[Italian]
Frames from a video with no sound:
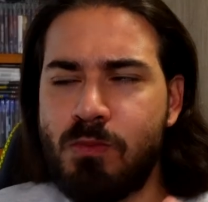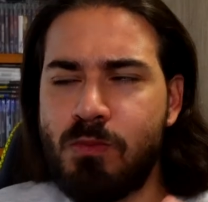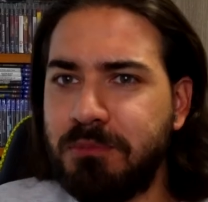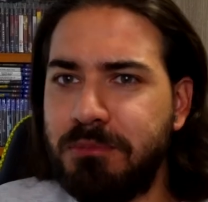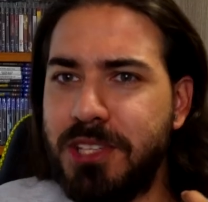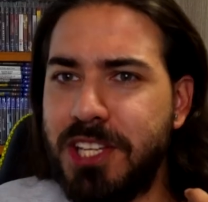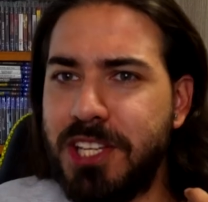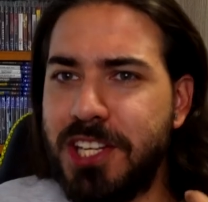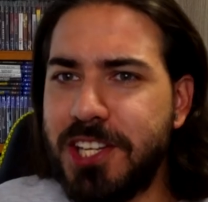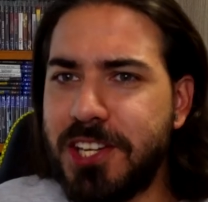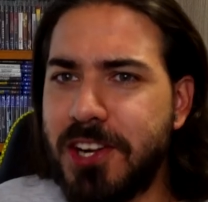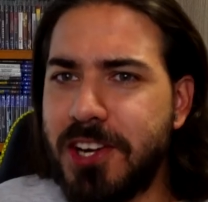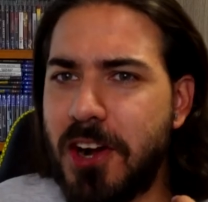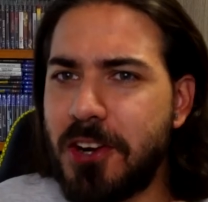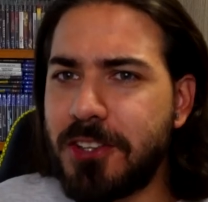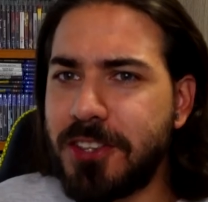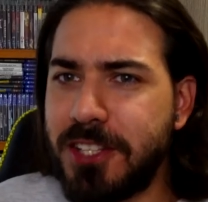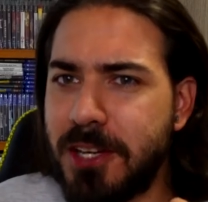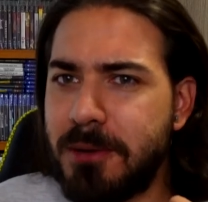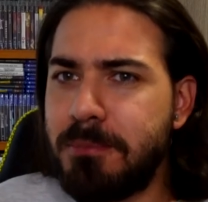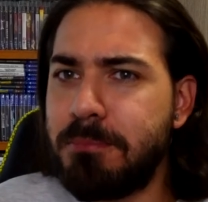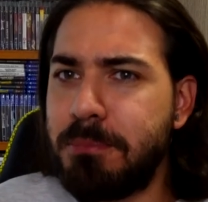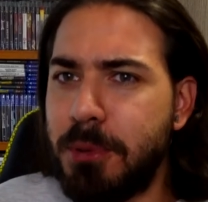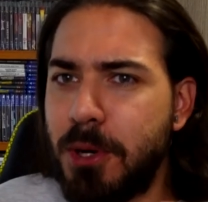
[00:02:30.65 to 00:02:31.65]
mi
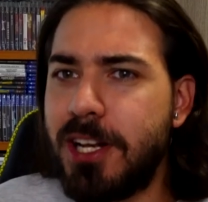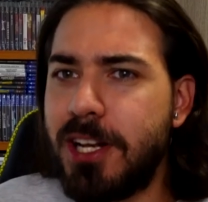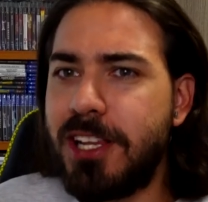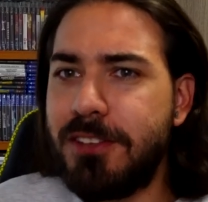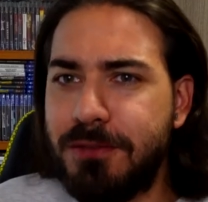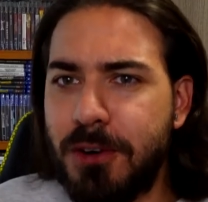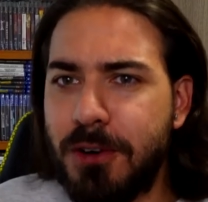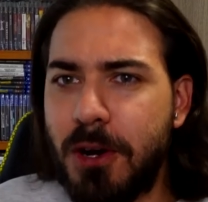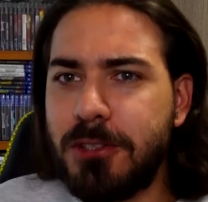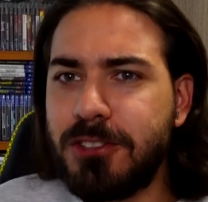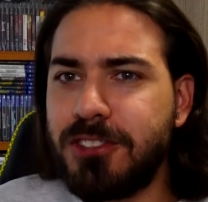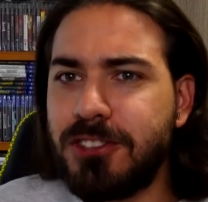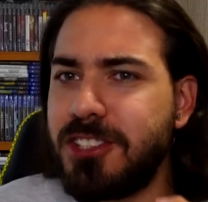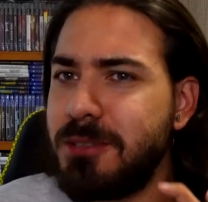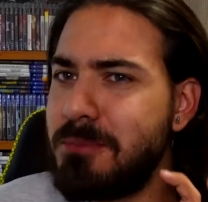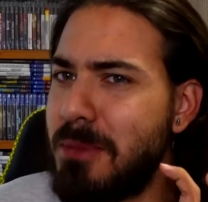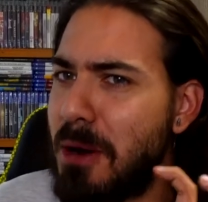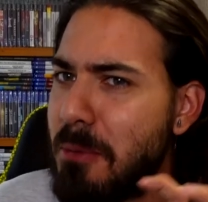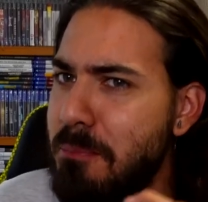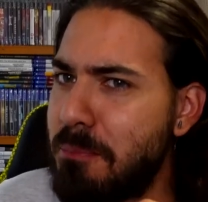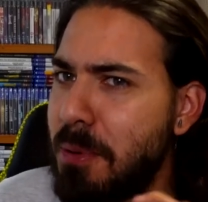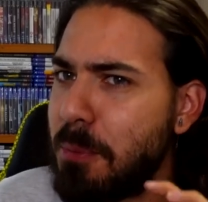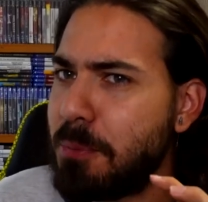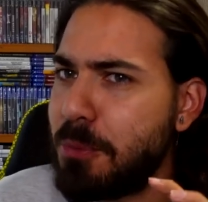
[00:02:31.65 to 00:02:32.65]
ricorda un po' le Fonzi
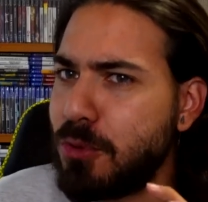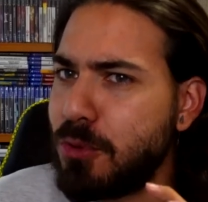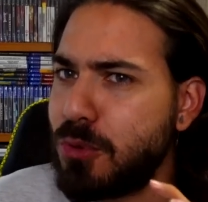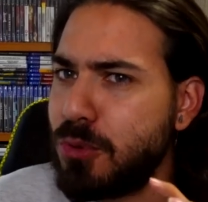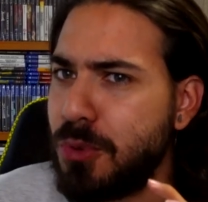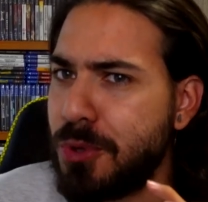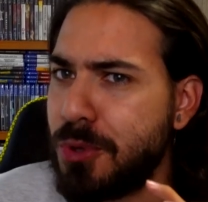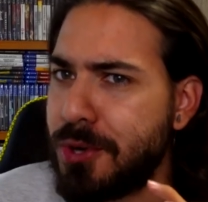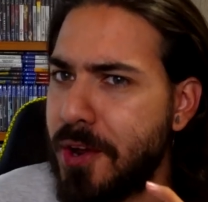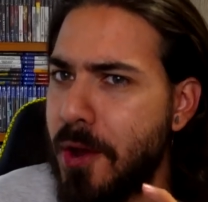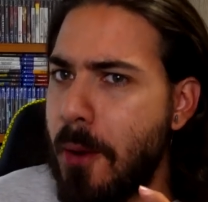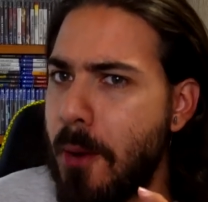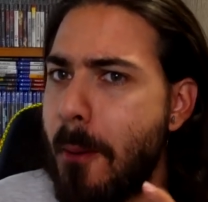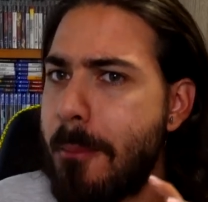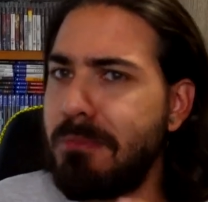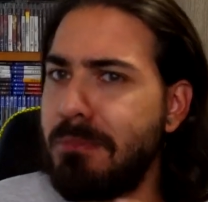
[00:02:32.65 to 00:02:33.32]
ma un po' più dure